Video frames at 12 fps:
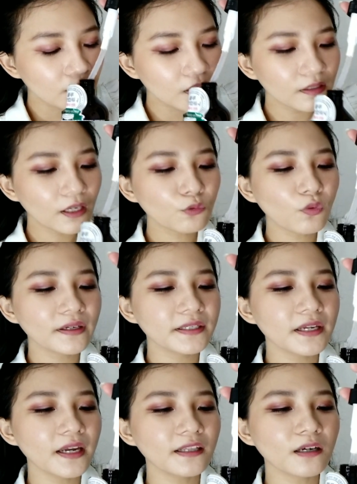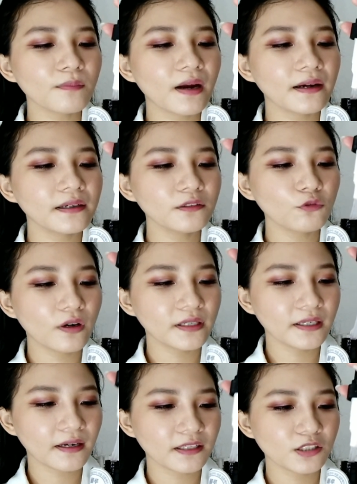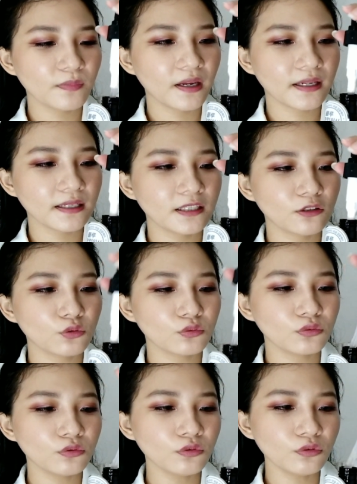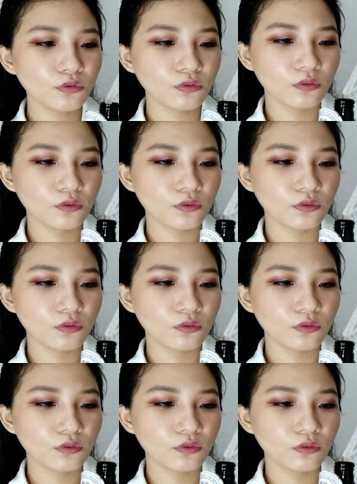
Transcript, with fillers: Dan wanginya enak banget, wangi raspberry gitu.